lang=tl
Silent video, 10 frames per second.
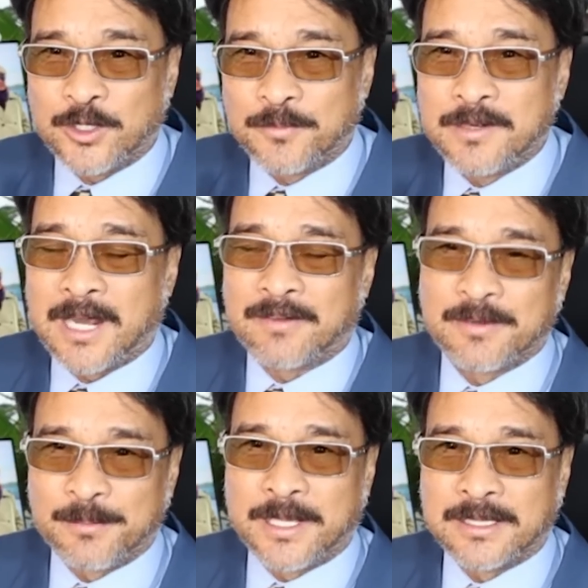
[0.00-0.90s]
of
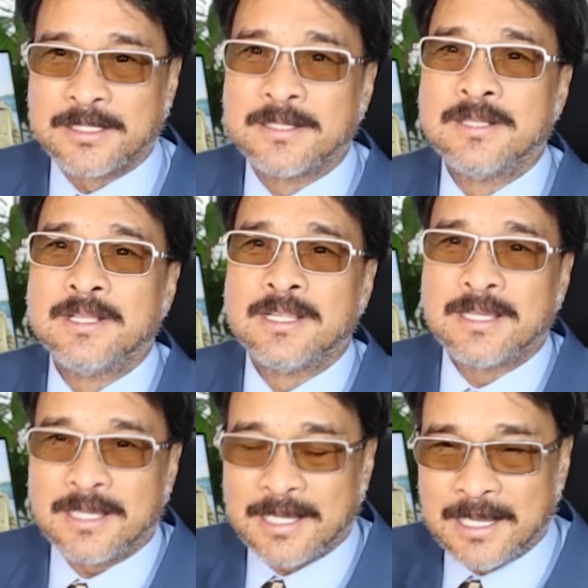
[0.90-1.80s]
government
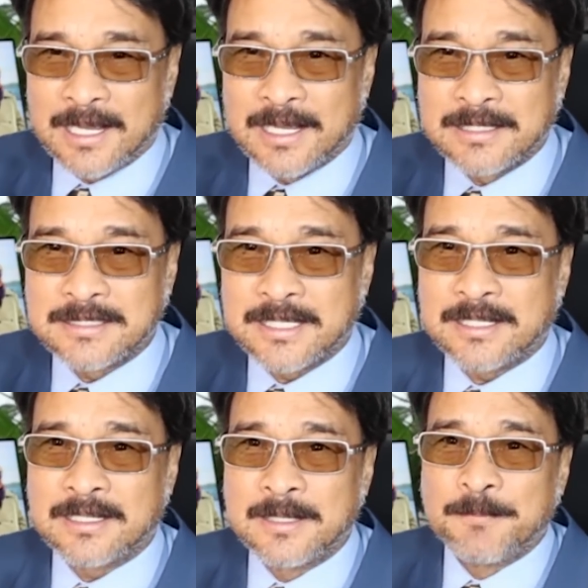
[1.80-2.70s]
uh, sec-